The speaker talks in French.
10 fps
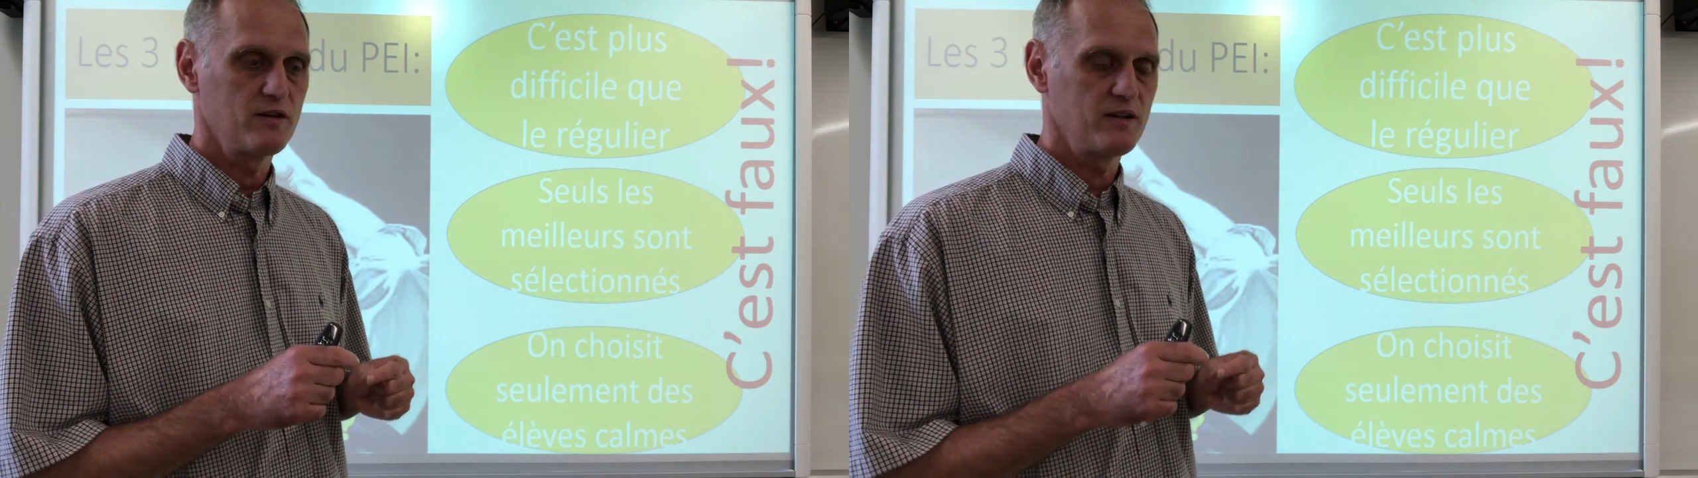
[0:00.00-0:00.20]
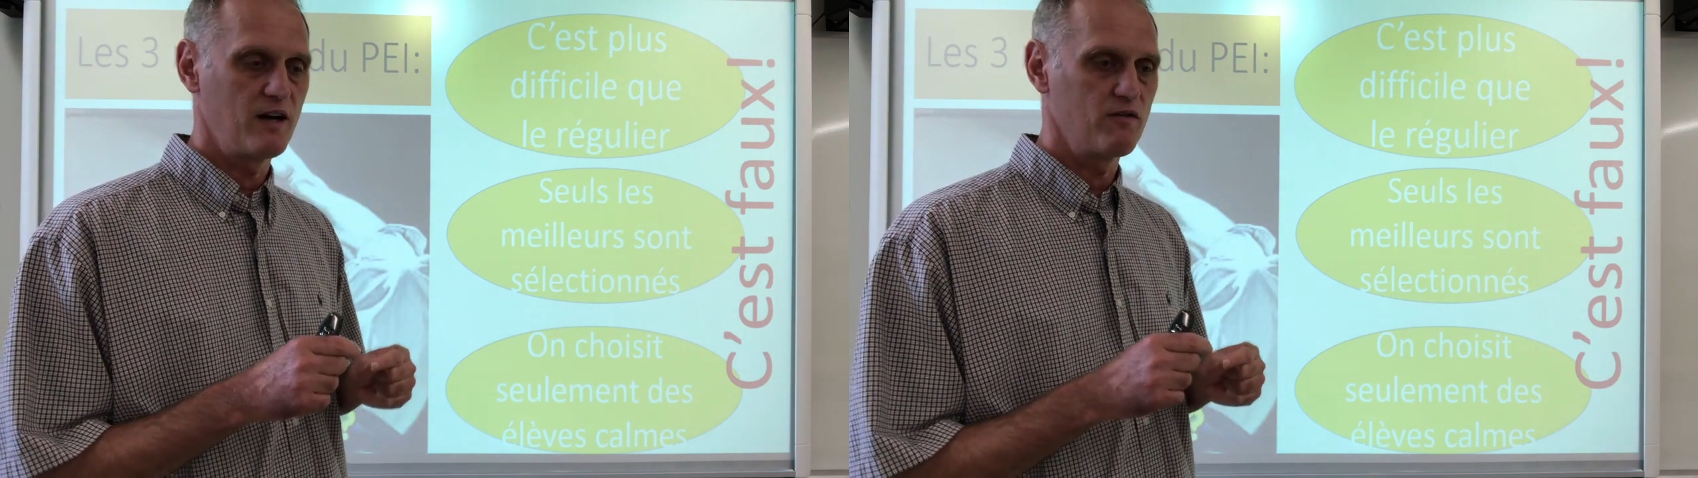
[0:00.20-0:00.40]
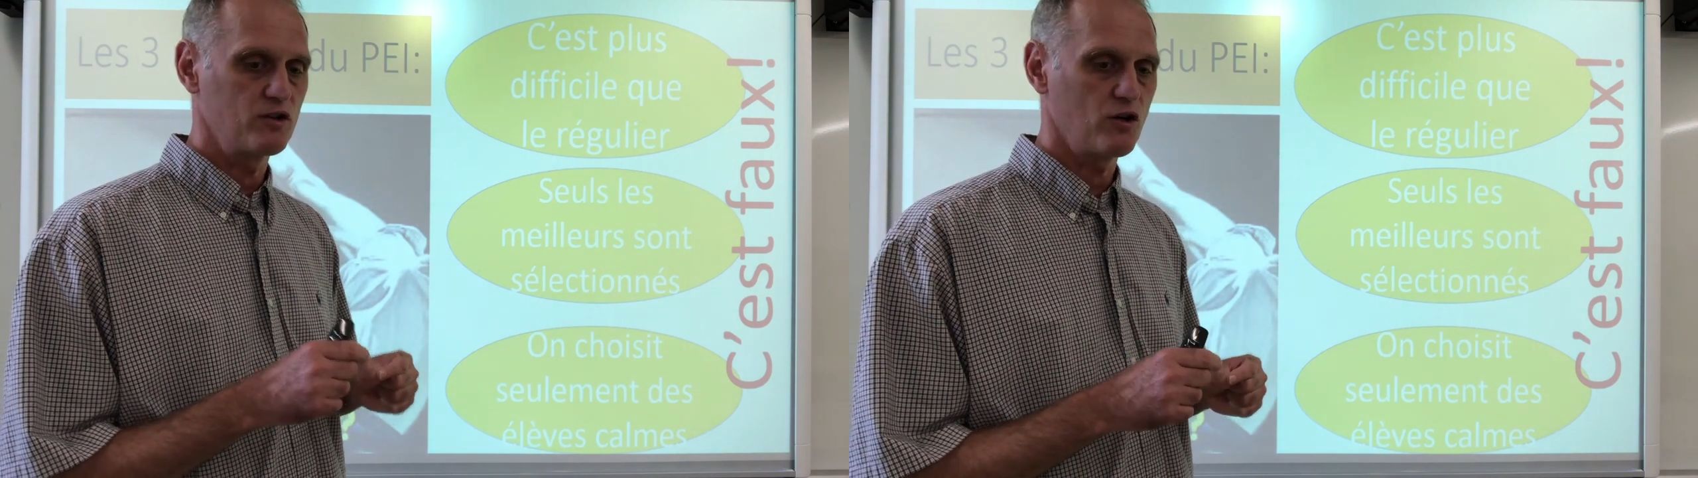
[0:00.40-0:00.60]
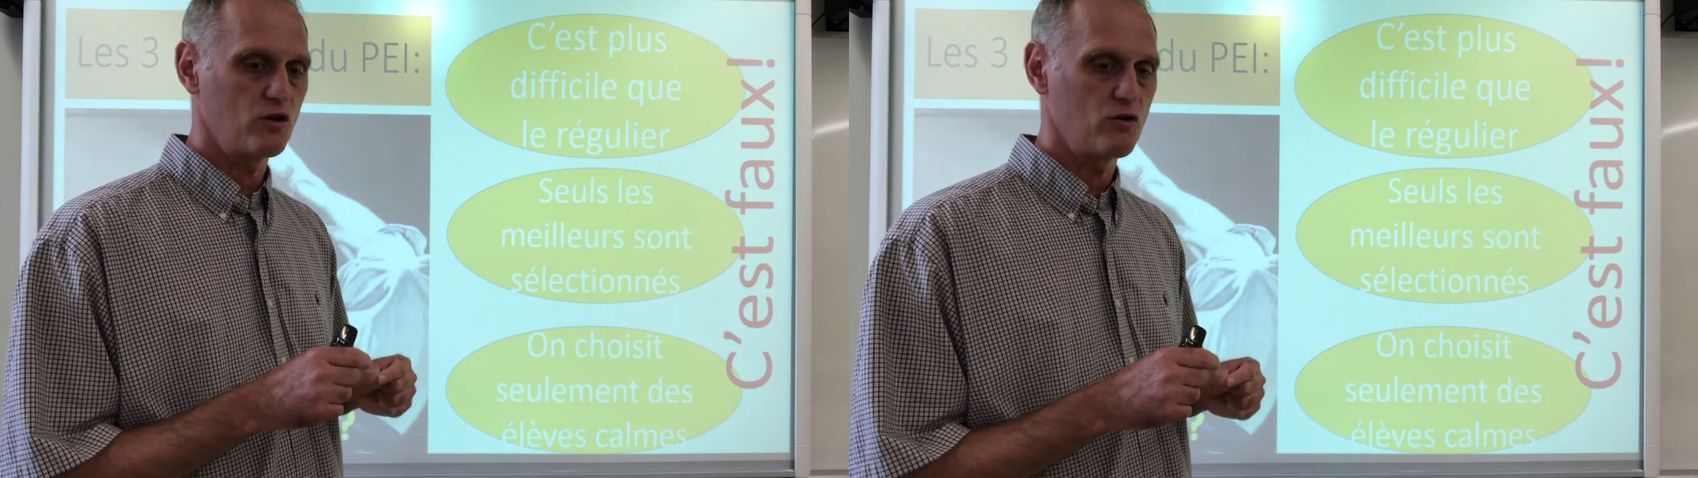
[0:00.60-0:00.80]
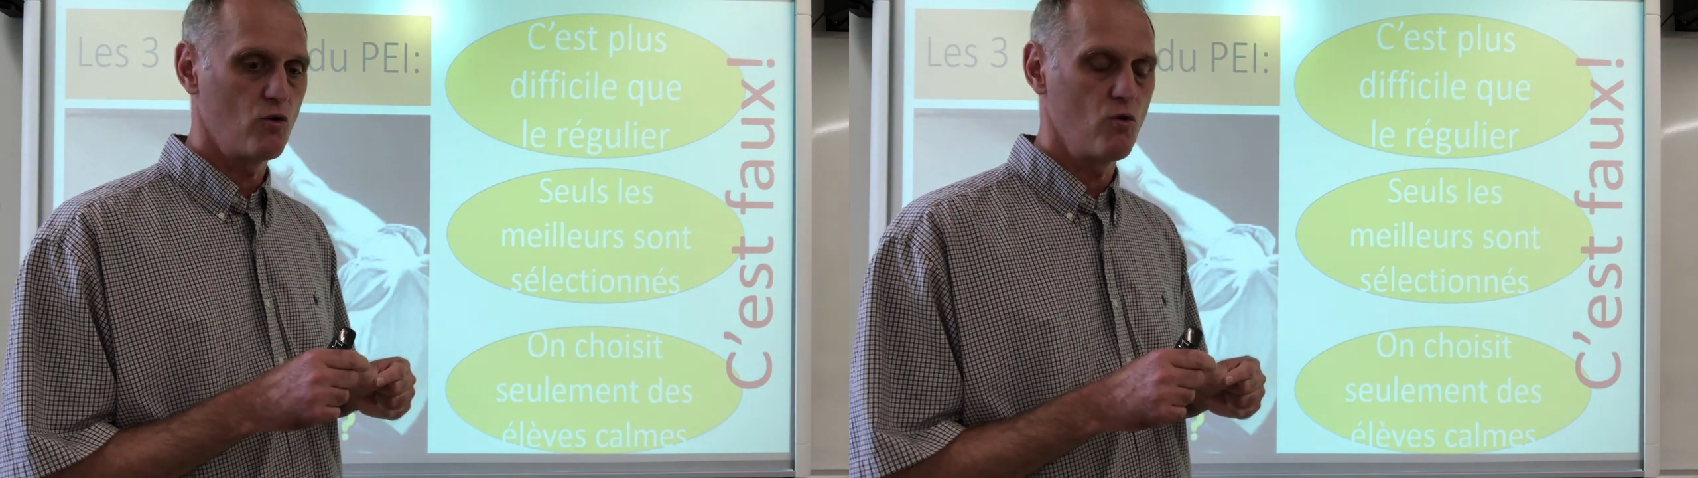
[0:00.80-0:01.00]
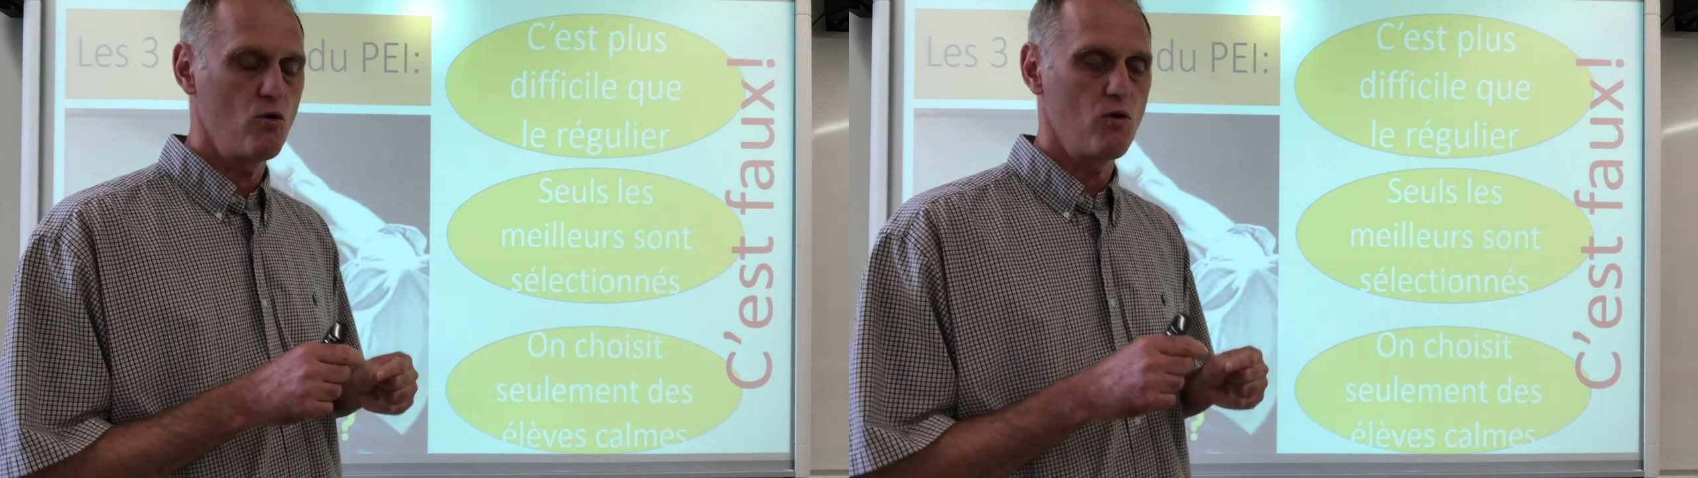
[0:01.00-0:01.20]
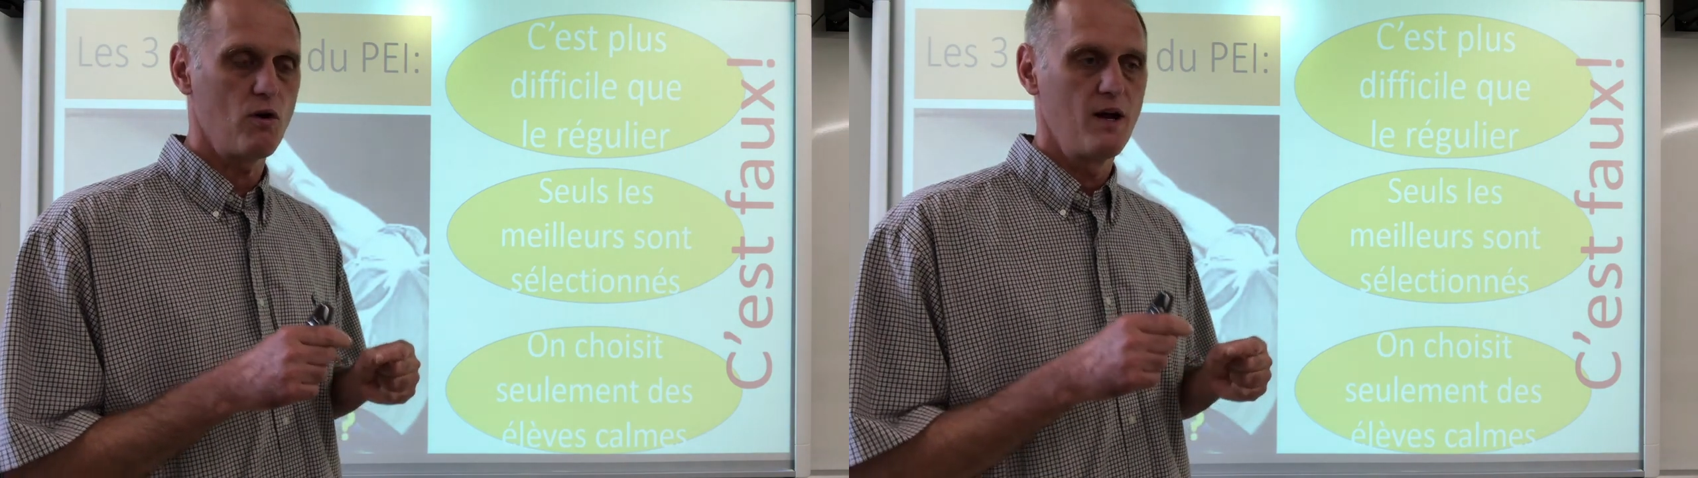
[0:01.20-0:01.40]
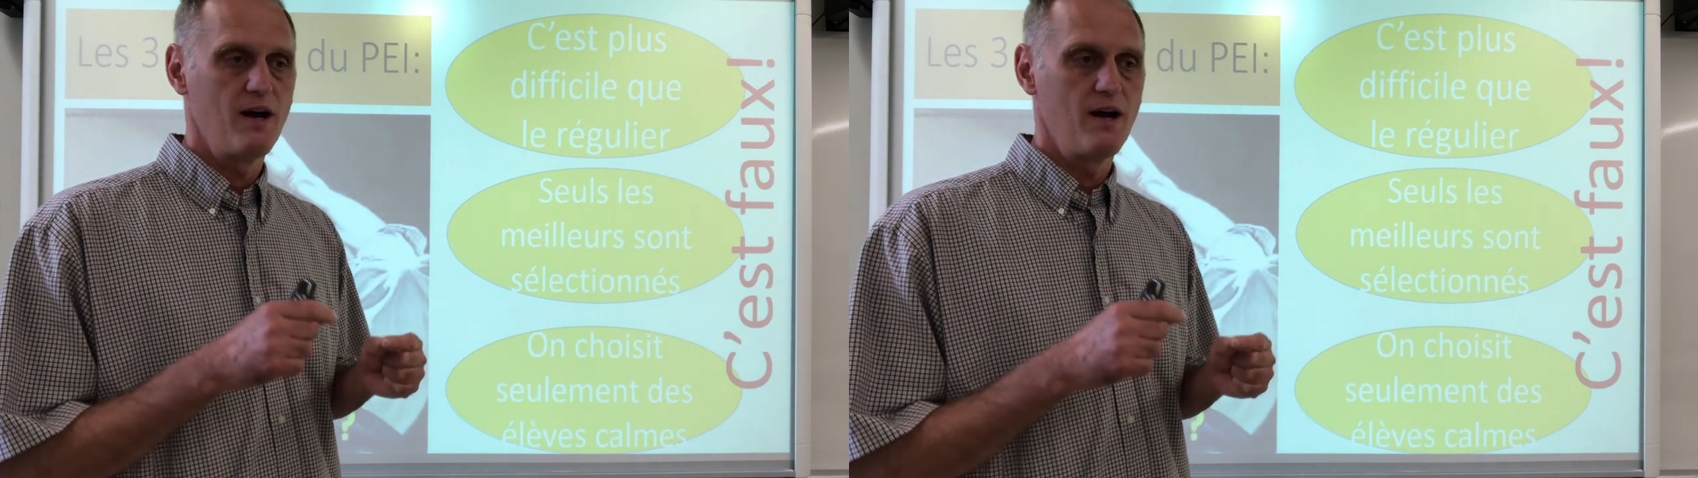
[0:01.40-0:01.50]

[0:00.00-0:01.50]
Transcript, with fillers: dans votre cours